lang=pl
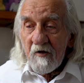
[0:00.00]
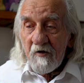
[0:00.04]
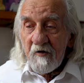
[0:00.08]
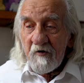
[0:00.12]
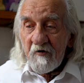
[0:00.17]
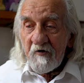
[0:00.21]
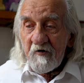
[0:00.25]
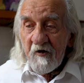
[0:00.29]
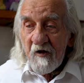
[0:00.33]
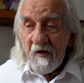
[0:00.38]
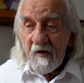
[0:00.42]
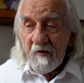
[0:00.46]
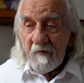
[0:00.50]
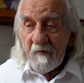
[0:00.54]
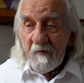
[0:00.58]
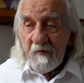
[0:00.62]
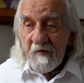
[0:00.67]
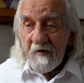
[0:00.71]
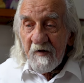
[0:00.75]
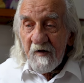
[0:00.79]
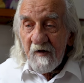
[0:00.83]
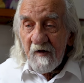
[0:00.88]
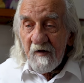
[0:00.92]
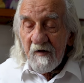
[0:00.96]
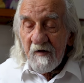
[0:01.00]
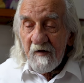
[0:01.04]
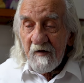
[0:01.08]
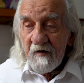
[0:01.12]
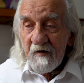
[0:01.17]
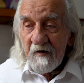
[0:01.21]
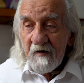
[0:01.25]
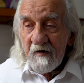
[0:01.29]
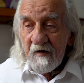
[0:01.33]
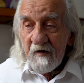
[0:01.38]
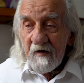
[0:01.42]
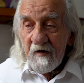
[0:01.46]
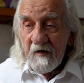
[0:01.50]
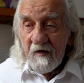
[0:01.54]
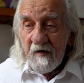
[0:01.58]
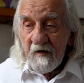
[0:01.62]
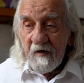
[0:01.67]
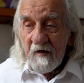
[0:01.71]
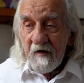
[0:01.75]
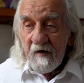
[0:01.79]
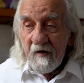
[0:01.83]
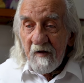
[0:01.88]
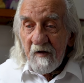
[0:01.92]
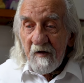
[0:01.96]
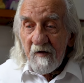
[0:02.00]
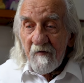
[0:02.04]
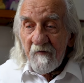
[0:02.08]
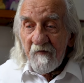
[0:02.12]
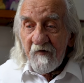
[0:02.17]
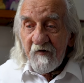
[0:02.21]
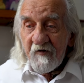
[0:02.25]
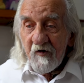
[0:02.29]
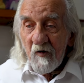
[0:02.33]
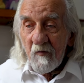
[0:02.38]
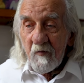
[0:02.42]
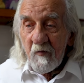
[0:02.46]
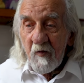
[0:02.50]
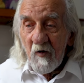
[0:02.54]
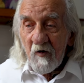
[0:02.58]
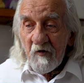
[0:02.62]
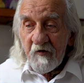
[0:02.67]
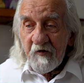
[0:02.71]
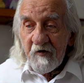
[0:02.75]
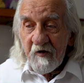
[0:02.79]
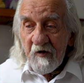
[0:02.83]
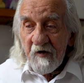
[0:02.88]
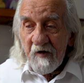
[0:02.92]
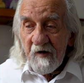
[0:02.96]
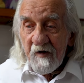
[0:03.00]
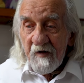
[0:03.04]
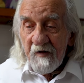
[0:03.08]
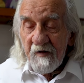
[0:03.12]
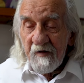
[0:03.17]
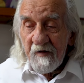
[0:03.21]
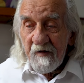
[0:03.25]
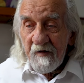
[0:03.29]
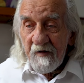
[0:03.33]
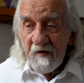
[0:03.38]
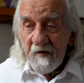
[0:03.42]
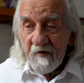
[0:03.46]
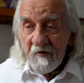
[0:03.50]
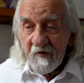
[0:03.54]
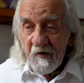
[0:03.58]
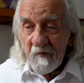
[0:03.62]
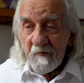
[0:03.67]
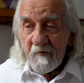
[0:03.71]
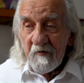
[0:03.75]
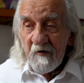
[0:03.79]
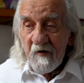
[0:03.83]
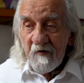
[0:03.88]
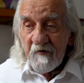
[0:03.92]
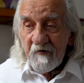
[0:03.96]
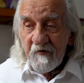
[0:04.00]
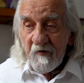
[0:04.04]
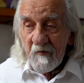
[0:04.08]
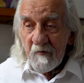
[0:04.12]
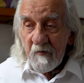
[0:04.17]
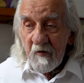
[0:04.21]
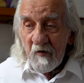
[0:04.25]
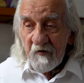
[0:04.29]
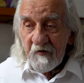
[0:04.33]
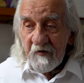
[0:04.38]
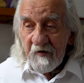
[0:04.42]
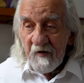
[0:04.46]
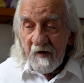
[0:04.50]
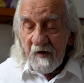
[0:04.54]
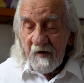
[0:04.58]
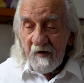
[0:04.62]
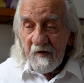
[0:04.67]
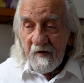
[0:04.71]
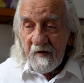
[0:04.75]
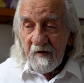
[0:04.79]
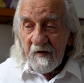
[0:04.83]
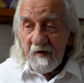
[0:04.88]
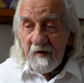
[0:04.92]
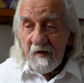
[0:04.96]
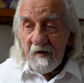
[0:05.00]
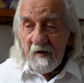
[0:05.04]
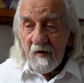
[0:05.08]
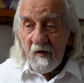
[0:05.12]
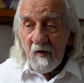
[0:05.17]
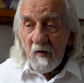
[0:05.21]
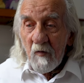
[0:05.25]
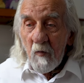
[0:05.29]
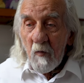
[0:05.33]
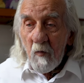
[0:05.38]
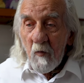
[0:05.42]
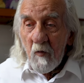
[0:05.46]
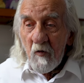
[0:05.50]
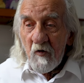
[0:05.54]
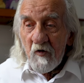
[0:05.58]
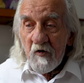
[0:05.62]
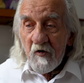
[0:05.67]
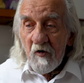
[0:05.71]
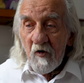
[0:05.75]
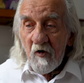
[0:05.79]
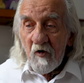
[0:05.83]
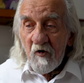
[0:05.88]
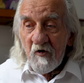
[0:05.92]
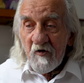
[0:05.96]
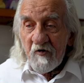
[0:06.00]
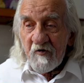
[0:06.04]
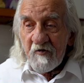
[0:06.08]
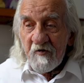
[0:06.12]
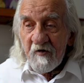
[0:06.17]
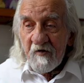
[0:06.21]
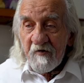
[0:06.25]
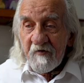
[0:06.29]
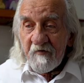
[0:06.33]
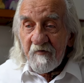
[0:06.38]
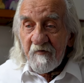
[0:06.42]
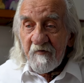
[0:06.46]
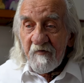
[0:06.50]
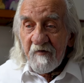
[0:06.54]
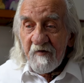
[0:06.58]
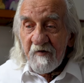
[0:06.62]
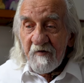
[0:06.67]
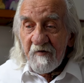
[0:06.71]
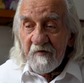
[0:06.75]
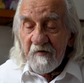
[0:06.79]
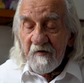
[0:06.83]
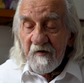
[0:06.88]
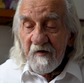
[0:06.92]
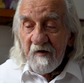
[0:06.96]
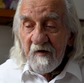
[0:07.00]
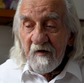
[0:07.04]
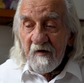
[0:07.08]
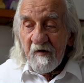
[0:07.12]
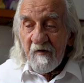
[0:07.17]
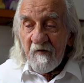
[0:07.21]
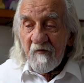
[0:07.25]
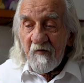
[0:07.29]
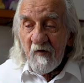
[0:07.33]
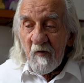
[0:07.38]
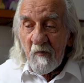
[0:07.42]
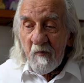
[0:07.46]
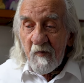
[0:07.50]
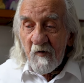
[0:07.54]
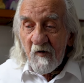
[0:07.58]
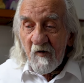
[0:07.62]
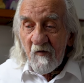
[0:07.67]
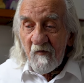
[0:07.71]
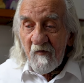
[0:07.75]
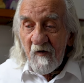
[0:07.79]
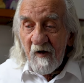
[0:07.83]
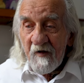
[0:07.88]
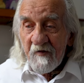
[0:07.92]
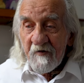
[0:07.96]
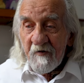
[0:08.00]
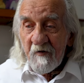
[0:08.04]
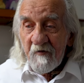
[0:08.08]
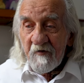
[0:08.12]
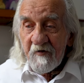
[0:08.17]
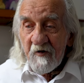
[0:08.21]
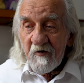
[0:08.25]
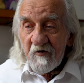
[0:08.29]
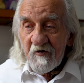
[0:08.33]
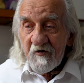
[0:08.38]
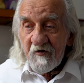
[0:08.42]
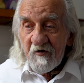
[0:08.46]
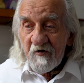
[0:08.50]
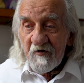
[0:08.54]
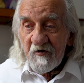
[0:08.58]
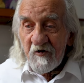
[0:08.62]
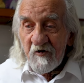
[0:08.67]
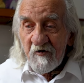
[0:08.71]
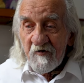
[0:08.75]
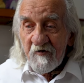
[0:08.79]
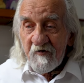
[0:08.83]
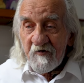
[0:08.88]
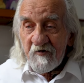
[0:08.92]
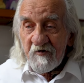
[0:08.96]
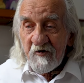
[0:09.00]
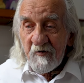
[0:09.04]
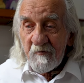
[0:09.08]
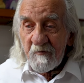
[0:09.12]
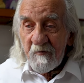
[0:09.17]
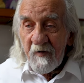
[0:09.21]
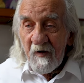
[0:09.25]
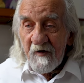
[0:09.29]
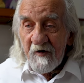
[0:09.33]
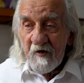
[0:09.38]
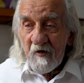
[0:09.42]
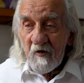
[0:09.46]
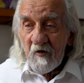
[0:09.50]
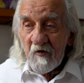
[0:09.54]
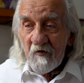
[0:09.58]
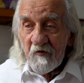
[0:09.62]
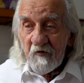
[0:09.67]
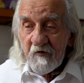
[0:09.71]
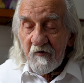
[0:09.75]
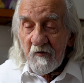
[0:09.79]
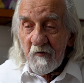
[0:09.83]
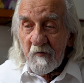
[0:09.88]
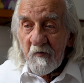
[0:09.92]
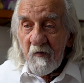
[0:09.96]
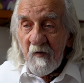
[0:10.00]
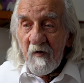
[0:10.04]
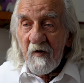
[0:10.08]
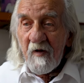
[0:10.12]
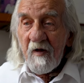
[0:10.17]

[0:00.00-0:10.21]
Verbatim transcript: sierpnia w sobotę, to była sobota, mój ojciec wyprowadzał te 30 parę osób